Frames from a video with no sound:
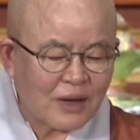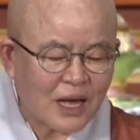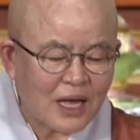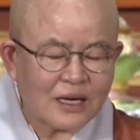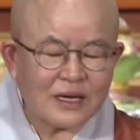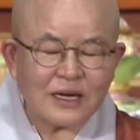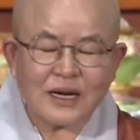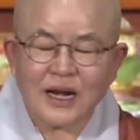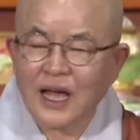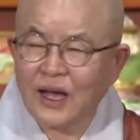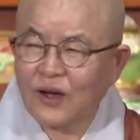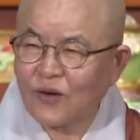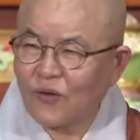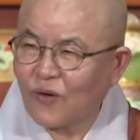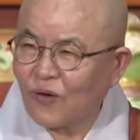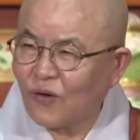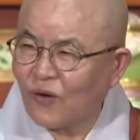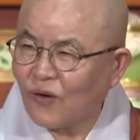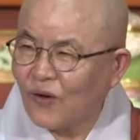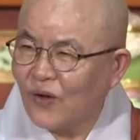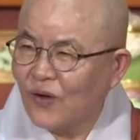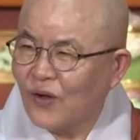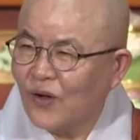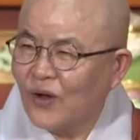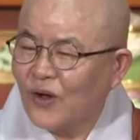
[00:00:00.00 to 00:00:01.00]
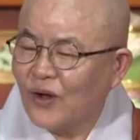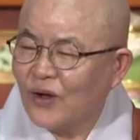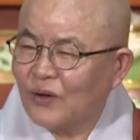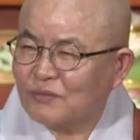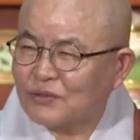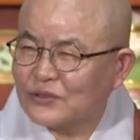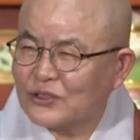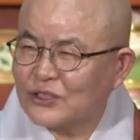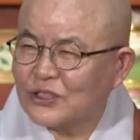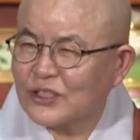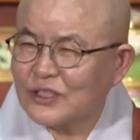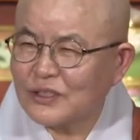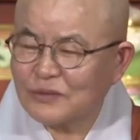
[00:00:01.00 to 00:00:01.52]
말을 하고
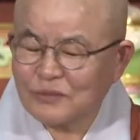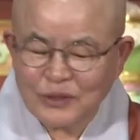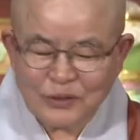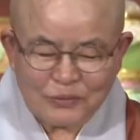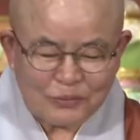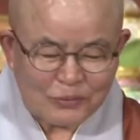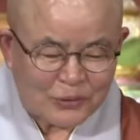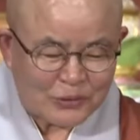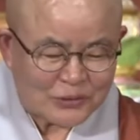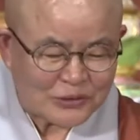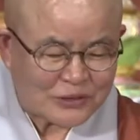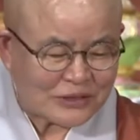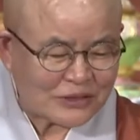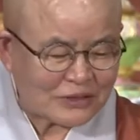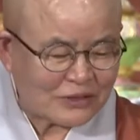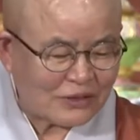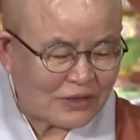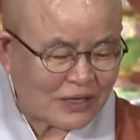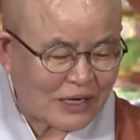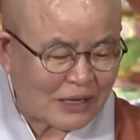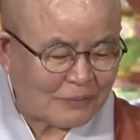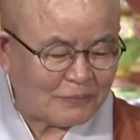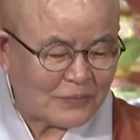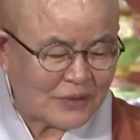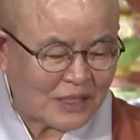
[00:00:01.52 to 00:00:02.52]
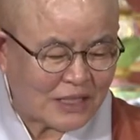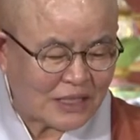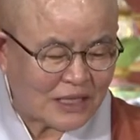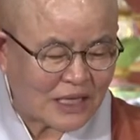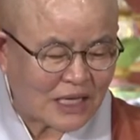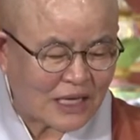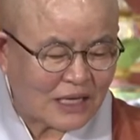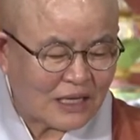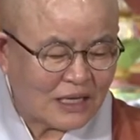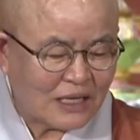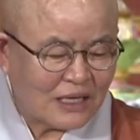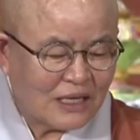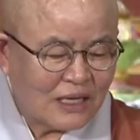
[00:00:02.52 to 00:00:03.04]
부처님을 모시러
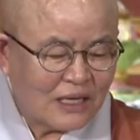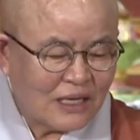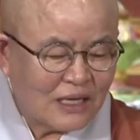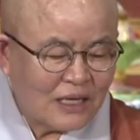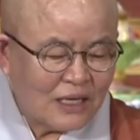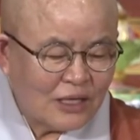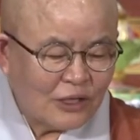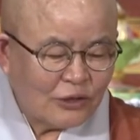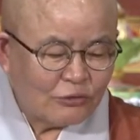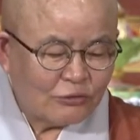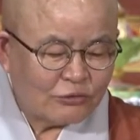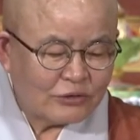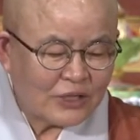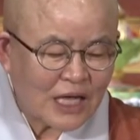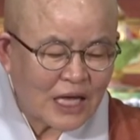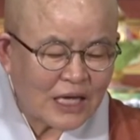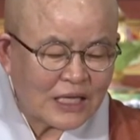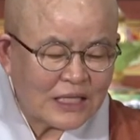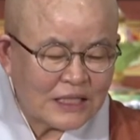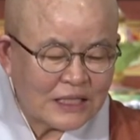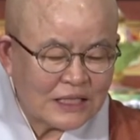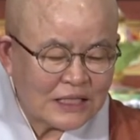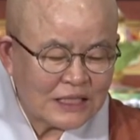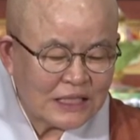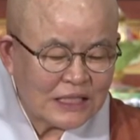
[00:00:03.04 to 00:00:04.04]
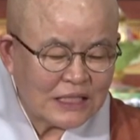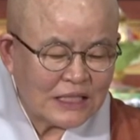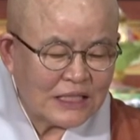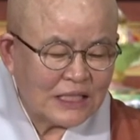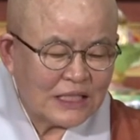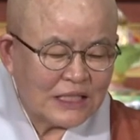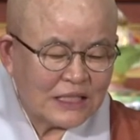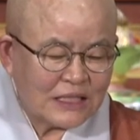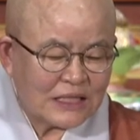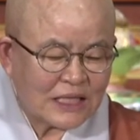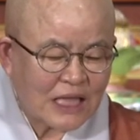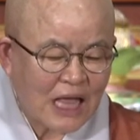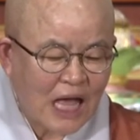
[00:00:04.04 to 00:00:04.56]
갑니다. 우다인이
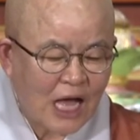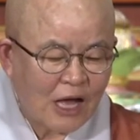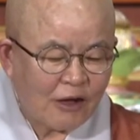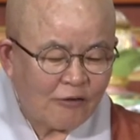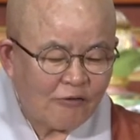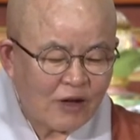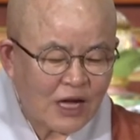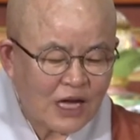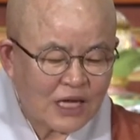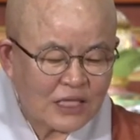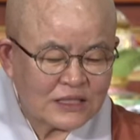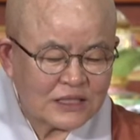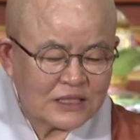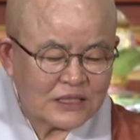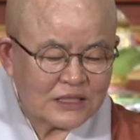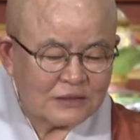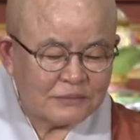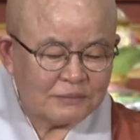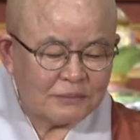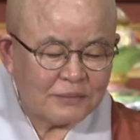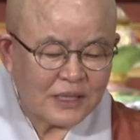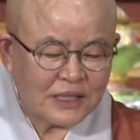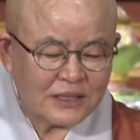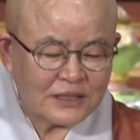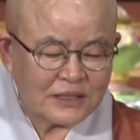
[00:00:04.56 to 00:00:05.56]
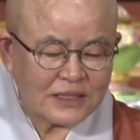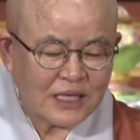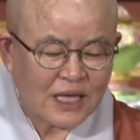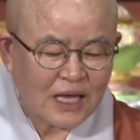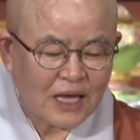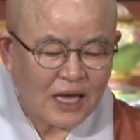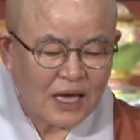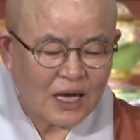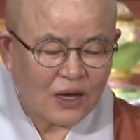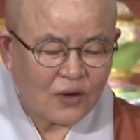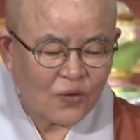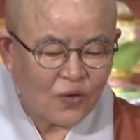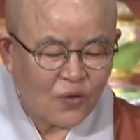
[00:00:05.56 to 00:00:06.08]
다음과 같이
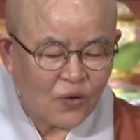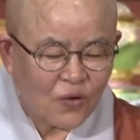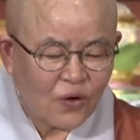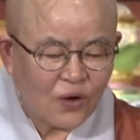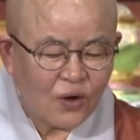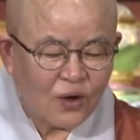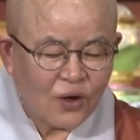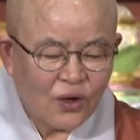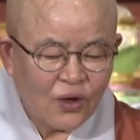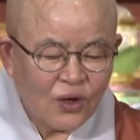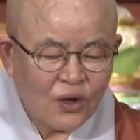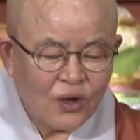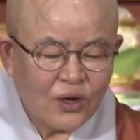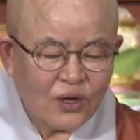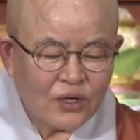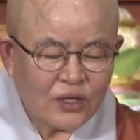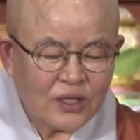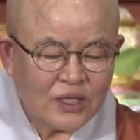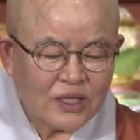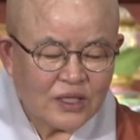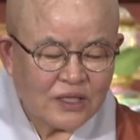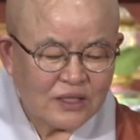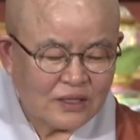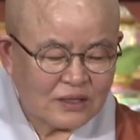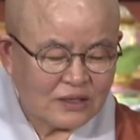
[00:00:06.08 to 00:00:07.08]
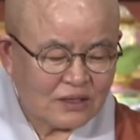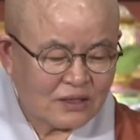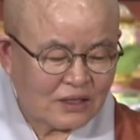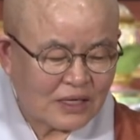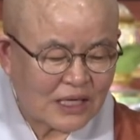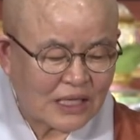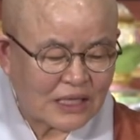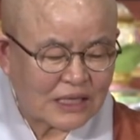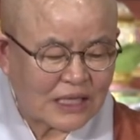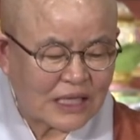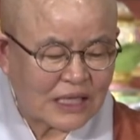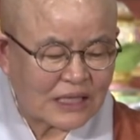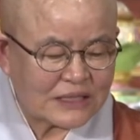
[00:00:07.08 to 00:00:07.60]
맹세하고 길을
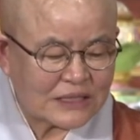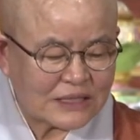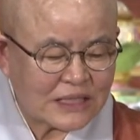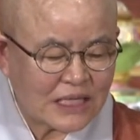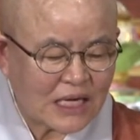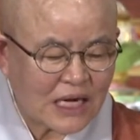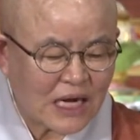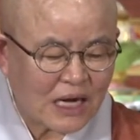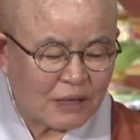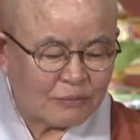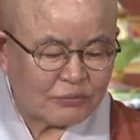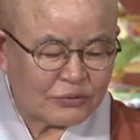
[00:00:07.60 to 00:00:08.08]
떠났다. 제가